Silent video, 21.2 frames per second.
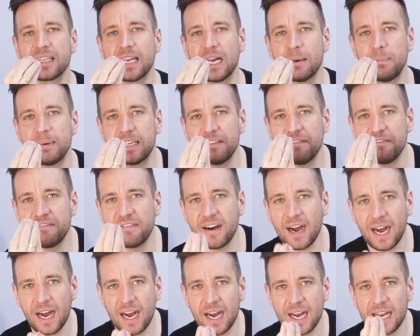Aber die
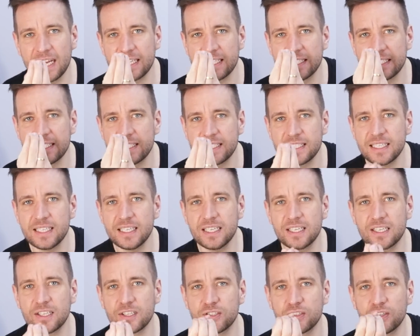Wahrheit ist
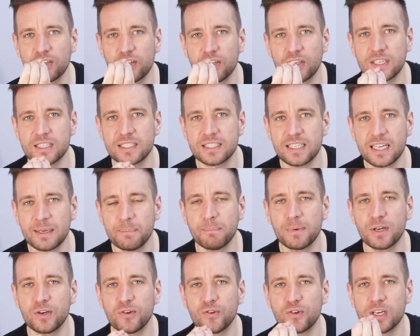die, das Glück ist
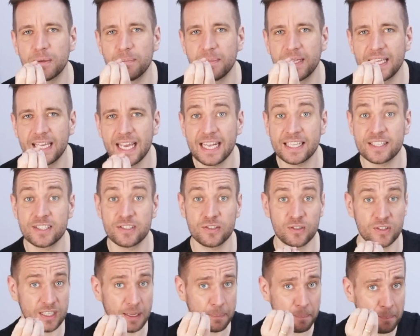immer nur im Jetzt
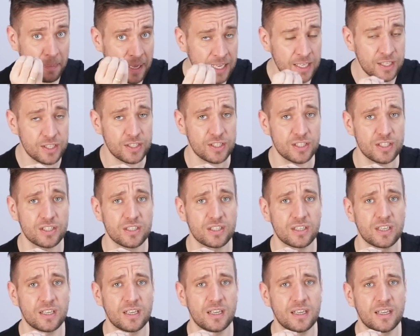und der Mensch,
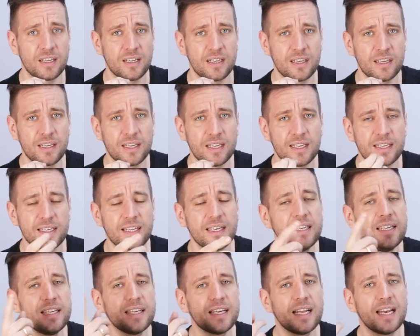der
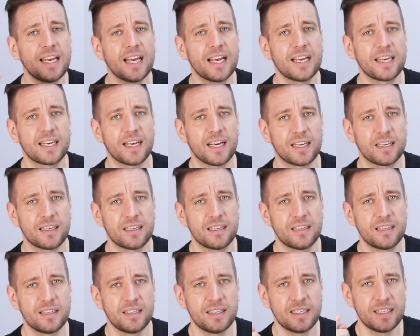nie gelernt hat,
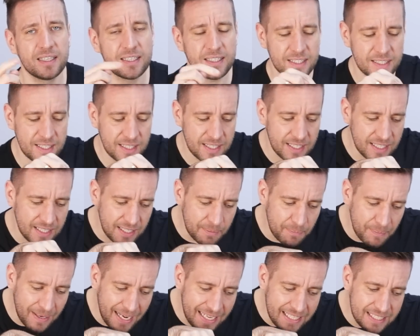nie
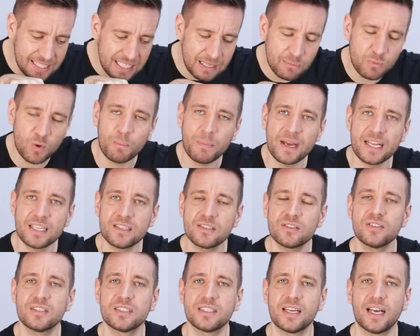im jetzigen Moment
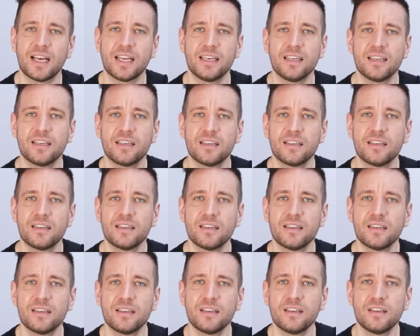zu sein,
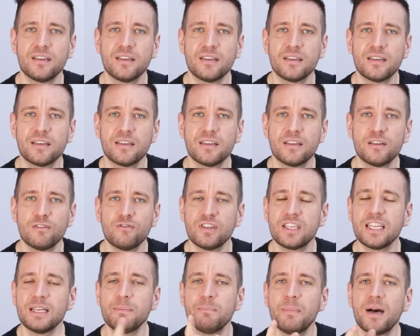für
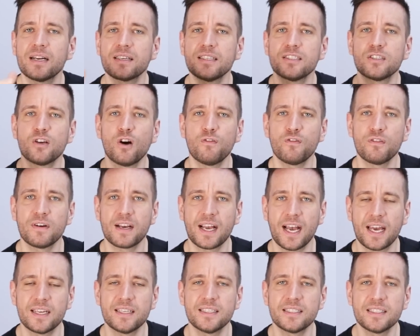den macht das Hoffen
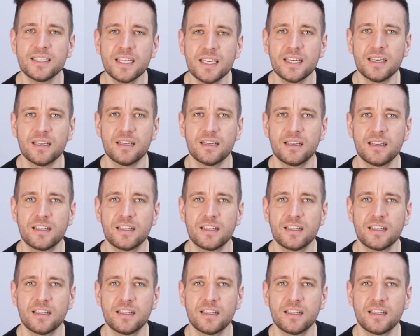keinen Sinn.